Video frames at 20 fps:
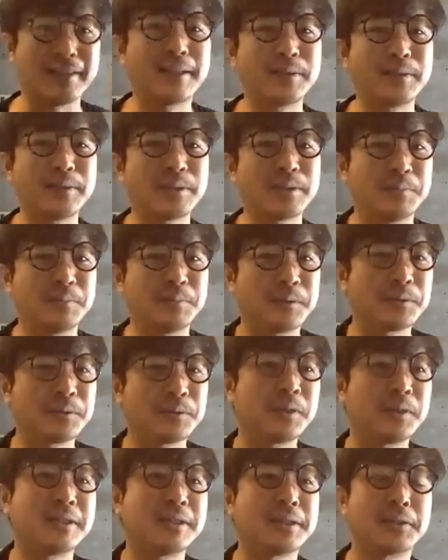ずしも僕の
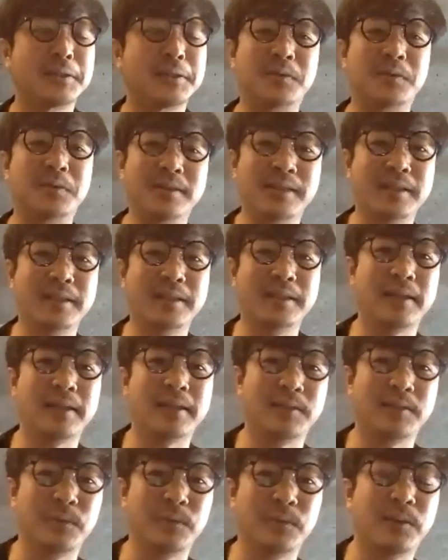オリジナルとは言えないけ
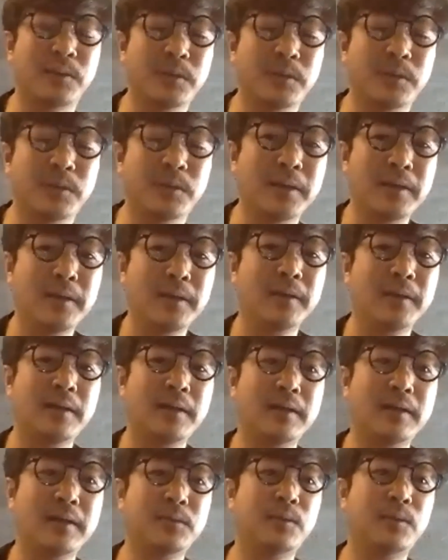ど、あ
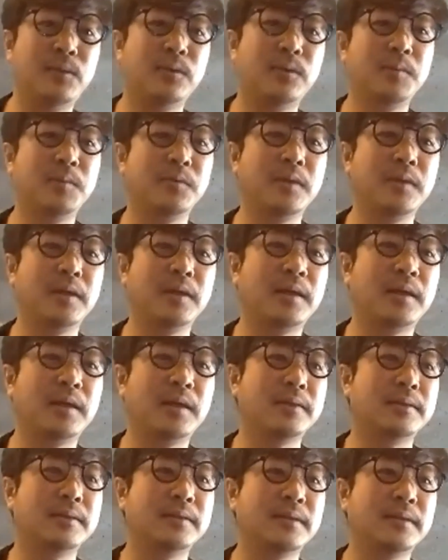の、でもなんか、
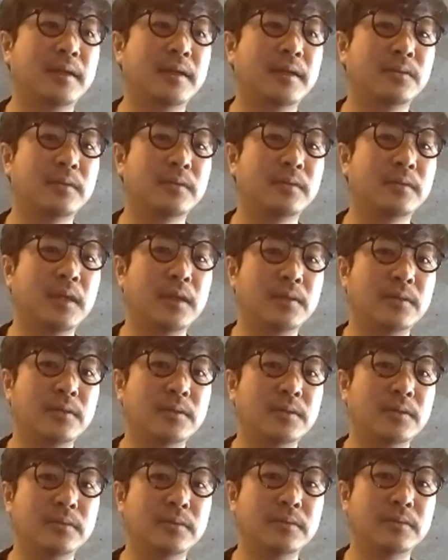あの、研究
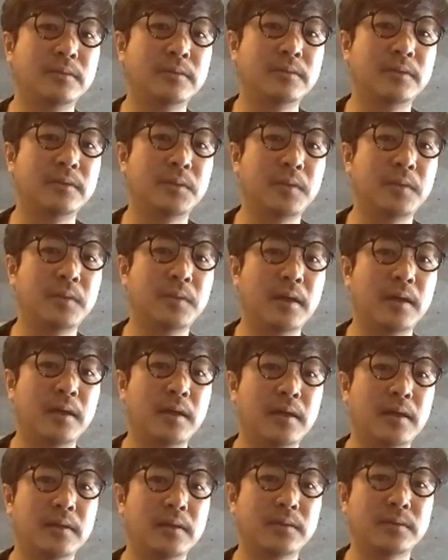室で
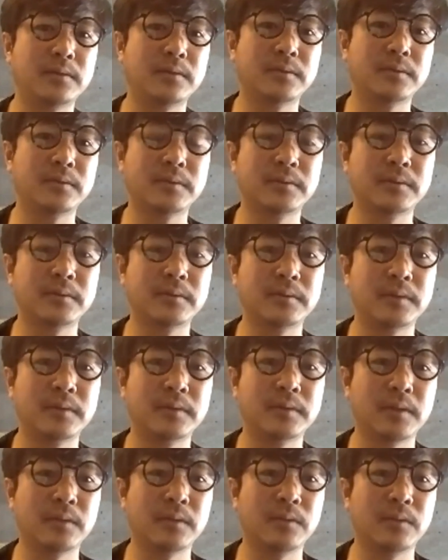は、ああいう、
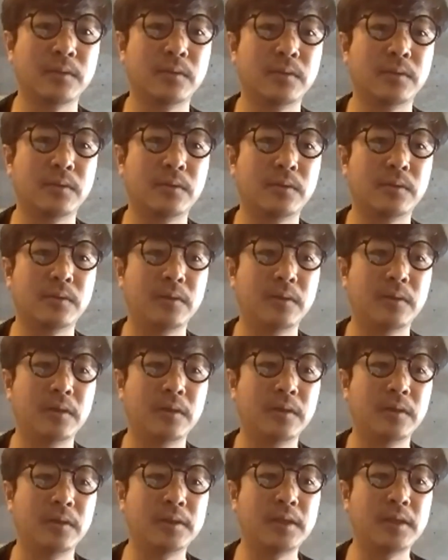あの、
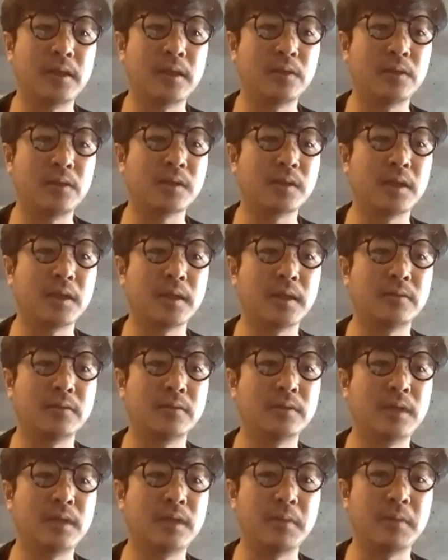荷台に乗せられ
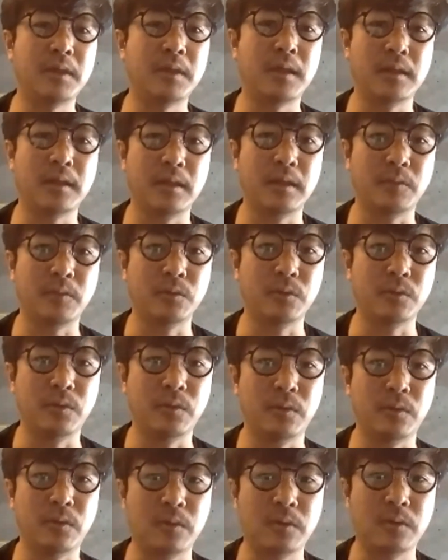る家みたいなもの
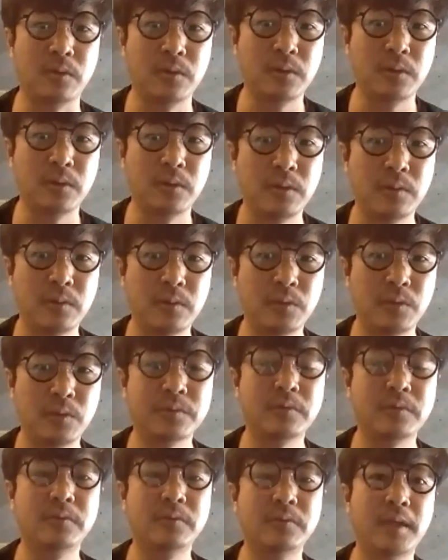を、も
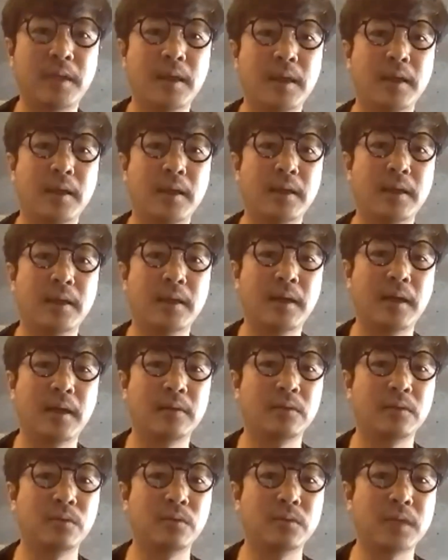含め、
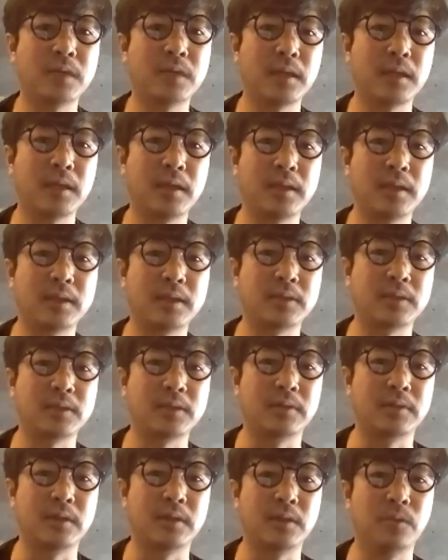半導産建
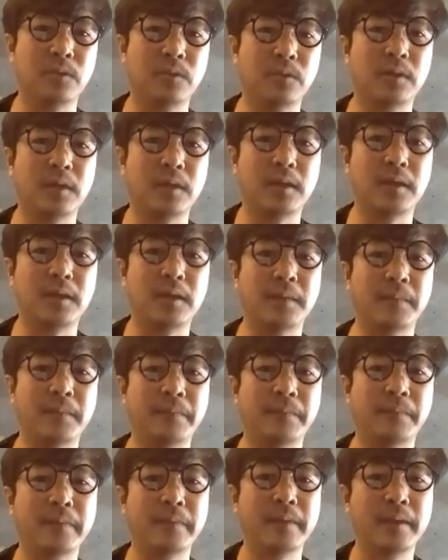築って呼んで、
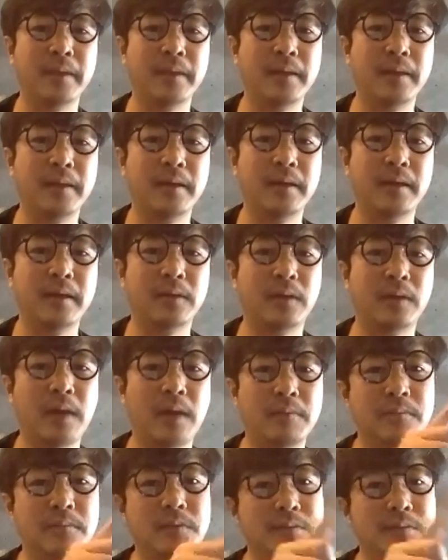あの半
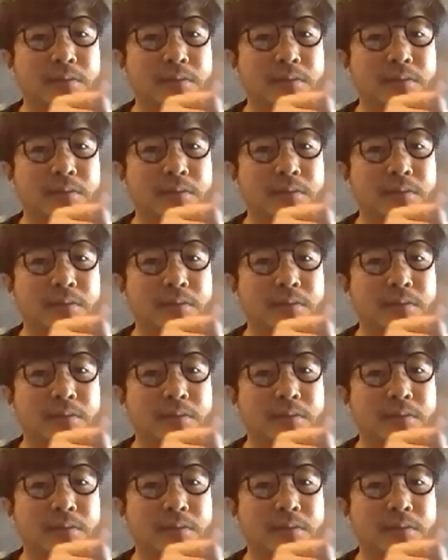分。